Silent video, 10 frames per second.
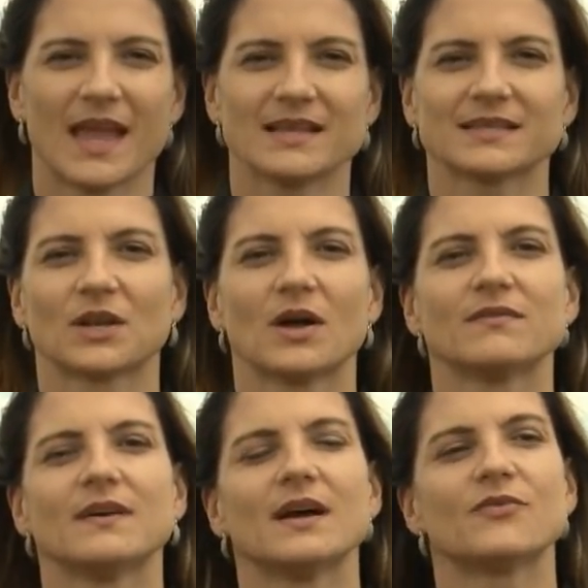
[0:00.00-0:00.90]
Essa
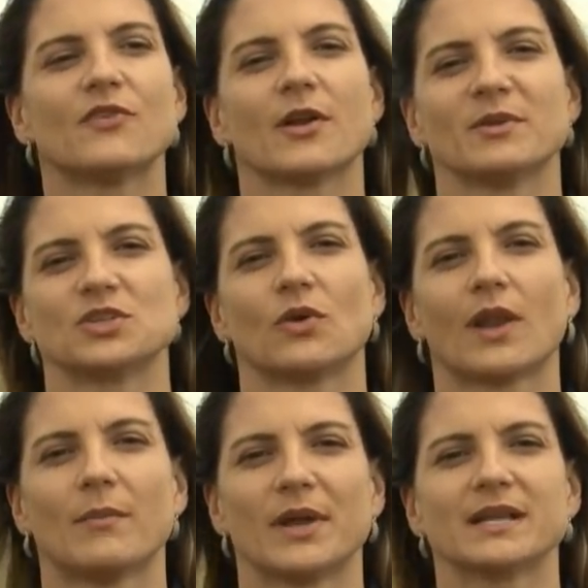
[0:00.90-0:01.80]
nova forma de
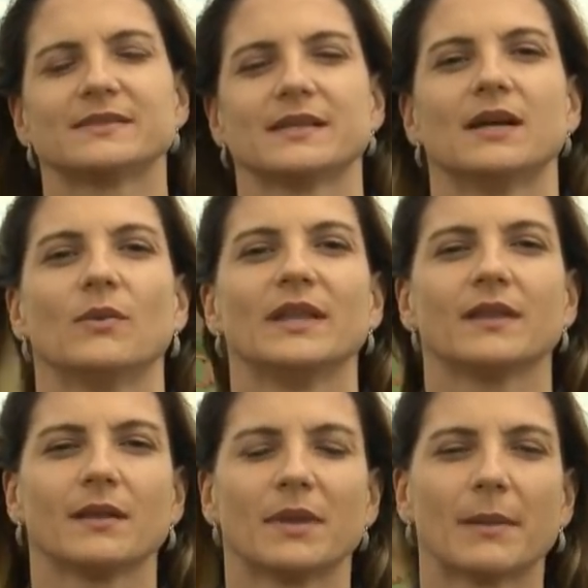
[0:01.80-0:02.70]
colaboração
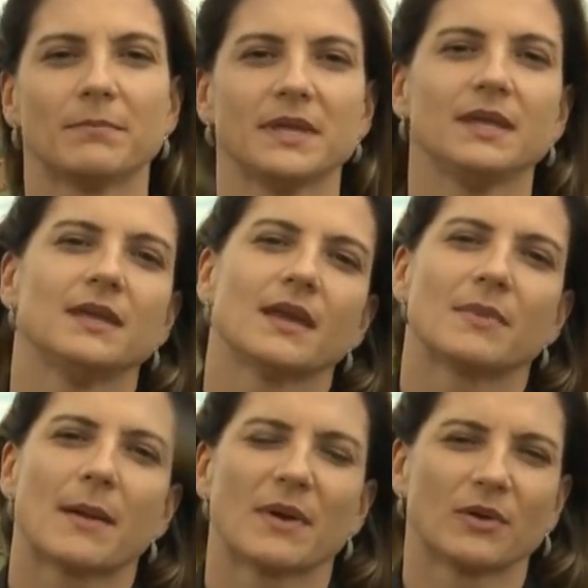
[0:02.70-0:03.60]
entre a Embrapi e a
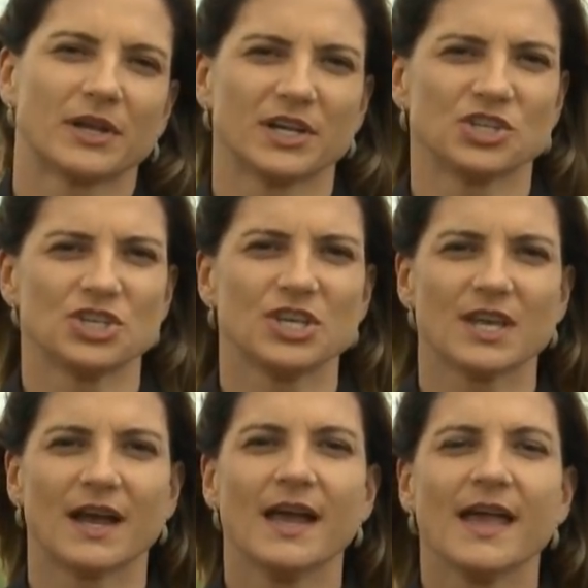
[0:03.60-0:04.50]
Embrapa
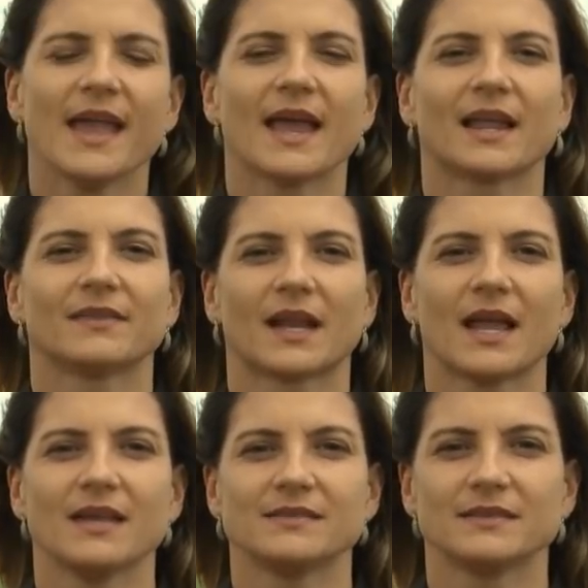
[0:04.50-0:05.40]
Agroenergia, ela
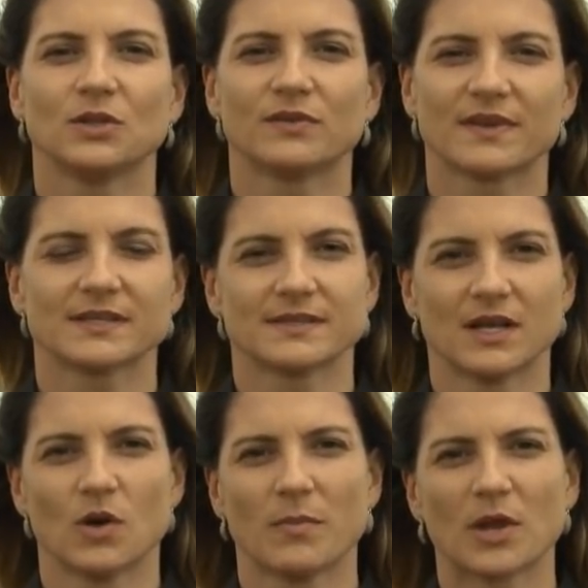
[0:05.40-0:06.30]
traz
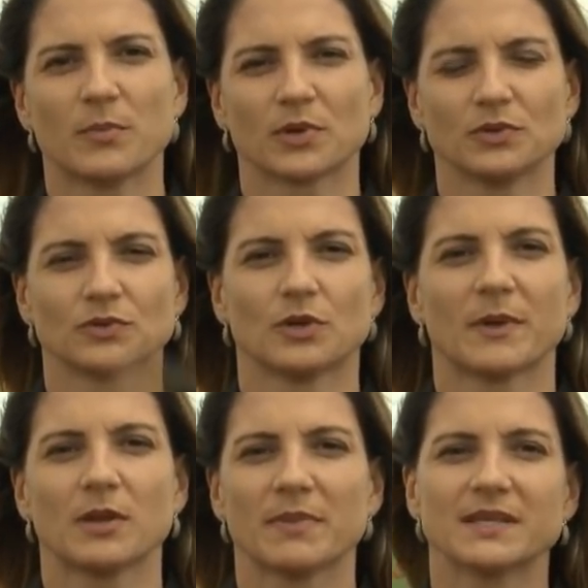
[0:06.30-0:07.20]
inovação para o produtor,
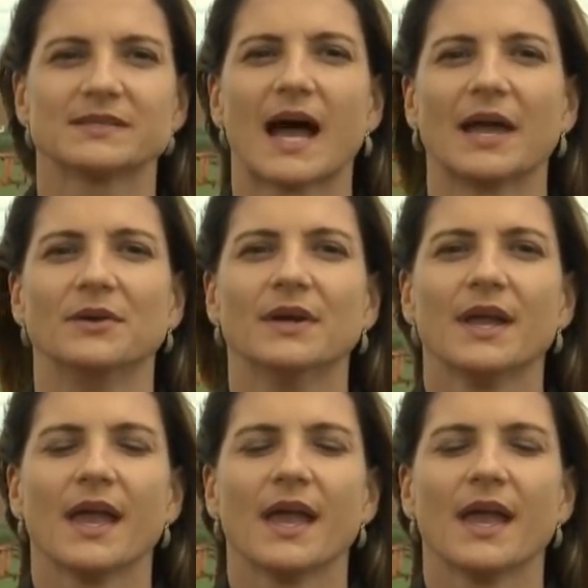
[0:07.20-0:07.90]
para o empresário.